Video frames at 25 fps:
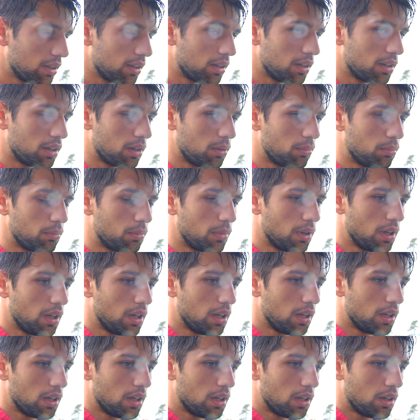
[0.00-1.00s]
Ähm,
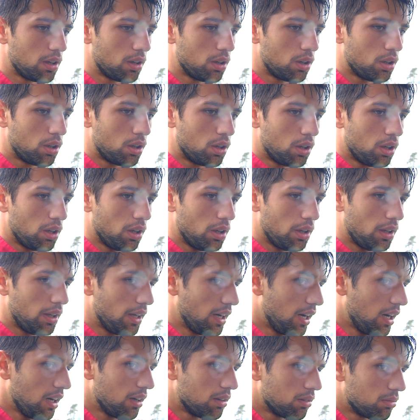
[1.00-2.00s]

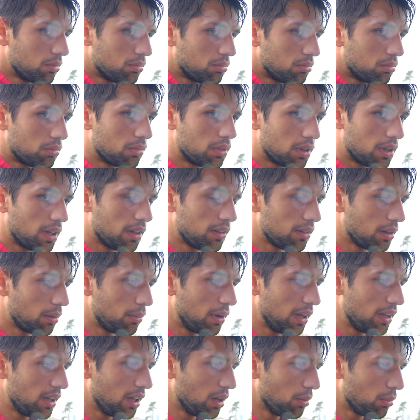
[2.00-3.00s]
ja, das ist am
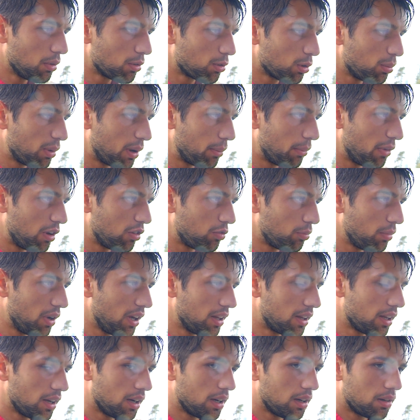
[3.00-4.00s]
Ende immer so beim
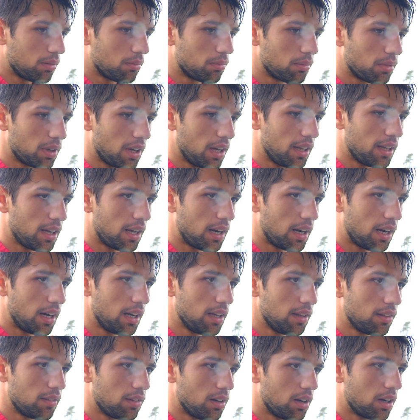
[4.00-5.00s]
Elfmeter. Geht er
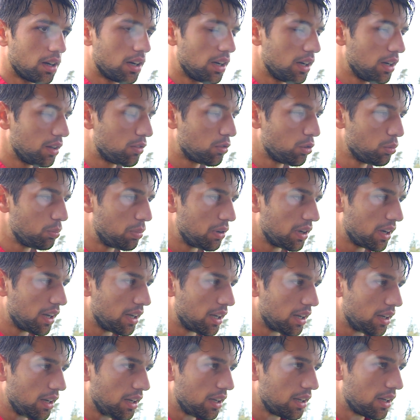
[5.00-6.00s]
rein, sagen alle super,
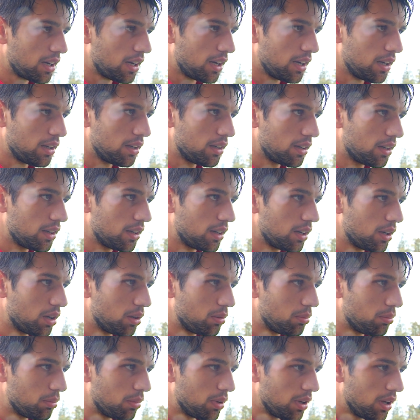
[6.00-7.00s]
geht er nicht rein,
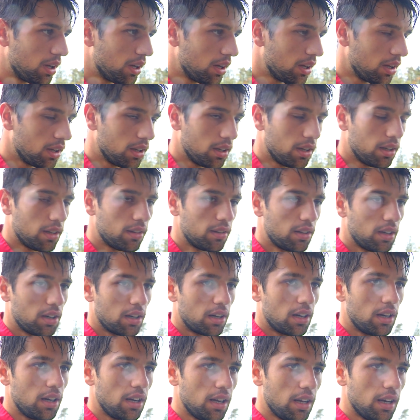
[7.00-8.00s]
ähm,
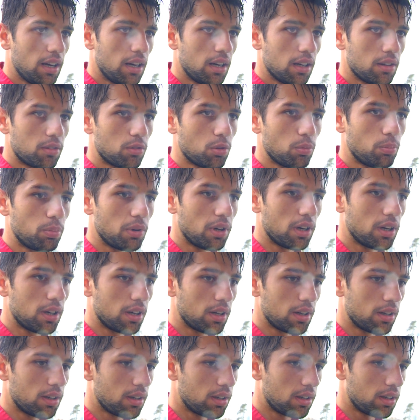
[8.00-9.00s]
sagen alle ja
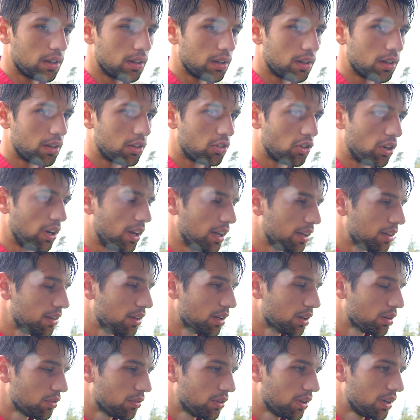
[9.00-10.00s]
super, äh, schlecht
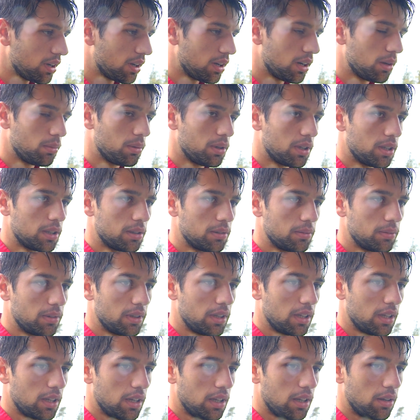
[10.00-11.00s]
irgendwie, aber
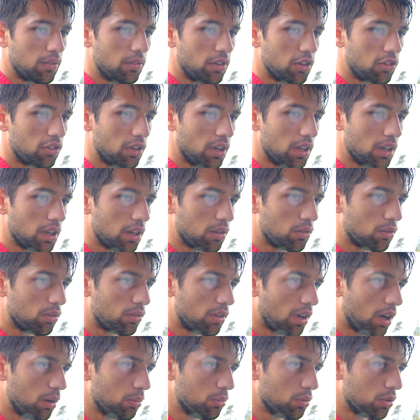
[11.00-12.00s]
wir stehen da
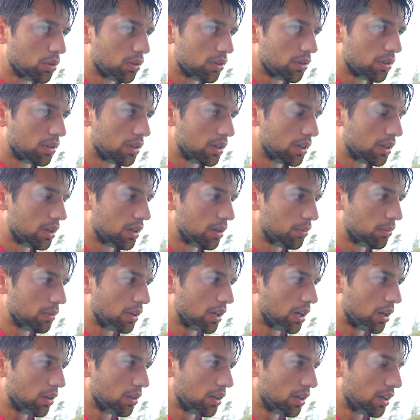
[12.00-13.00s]
zusammen und ähm,
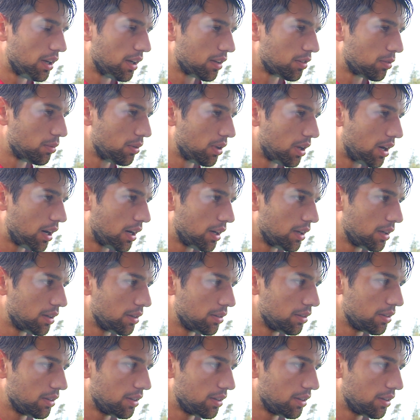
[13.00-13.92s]
dann haut er den nächsten wieder rein.